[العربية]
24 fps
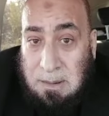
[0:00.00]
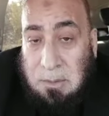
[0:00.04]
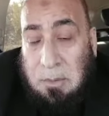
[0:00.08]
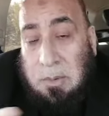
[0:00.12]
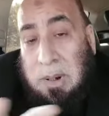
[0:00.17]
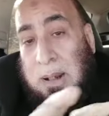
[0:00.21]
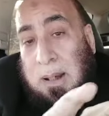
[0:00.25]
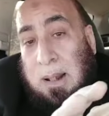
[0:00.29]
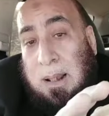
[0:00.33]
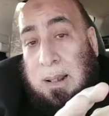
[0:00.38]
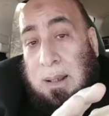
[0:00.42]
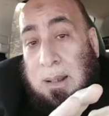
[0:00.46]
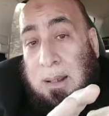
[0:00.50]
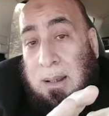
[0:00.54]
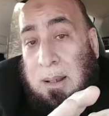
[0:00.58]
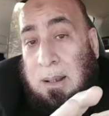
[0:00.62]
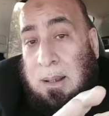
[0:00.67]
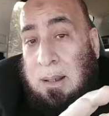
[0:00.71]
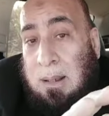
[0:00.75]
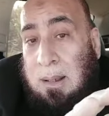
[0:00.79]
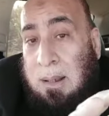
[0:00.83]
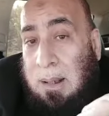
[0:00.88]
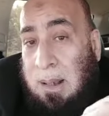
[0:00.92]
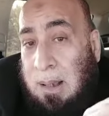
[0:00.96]

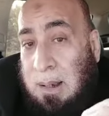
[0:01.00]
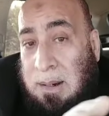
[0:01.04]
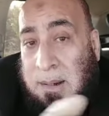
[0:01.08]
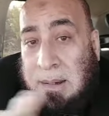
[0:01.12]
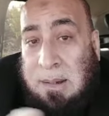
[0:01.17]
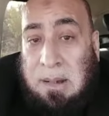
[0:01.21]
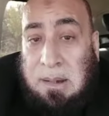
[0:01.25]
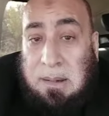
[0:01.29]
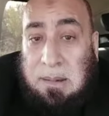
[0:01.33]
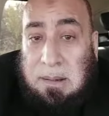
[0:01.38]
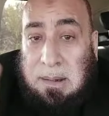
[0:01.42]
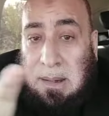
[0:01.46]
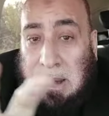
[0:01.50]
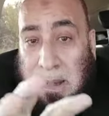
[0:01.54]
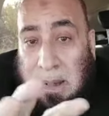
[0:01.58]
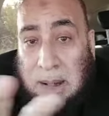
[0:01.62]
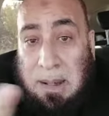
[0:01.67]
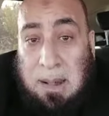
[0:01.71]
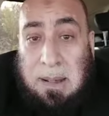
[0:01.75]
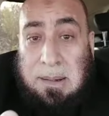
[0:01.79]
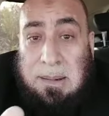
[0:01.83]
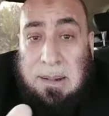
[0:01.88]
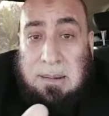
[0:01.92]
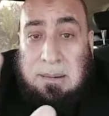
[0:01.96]
ولا أقصد
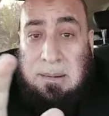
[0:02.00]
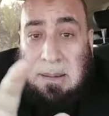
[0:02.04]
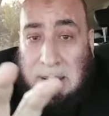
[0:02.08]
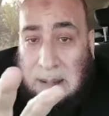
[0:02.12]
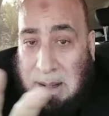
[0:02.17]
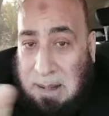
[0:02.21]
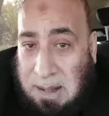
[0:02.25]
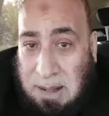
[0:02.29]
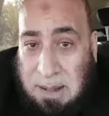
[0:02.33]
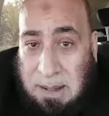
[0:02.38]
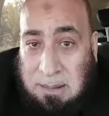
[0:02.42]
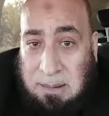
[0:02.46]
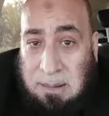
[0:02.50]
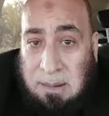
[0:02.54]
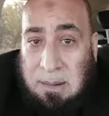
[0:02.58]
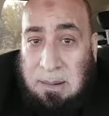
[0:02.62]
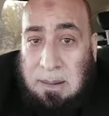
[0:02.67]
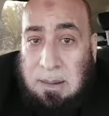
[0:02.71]
إهانة أحد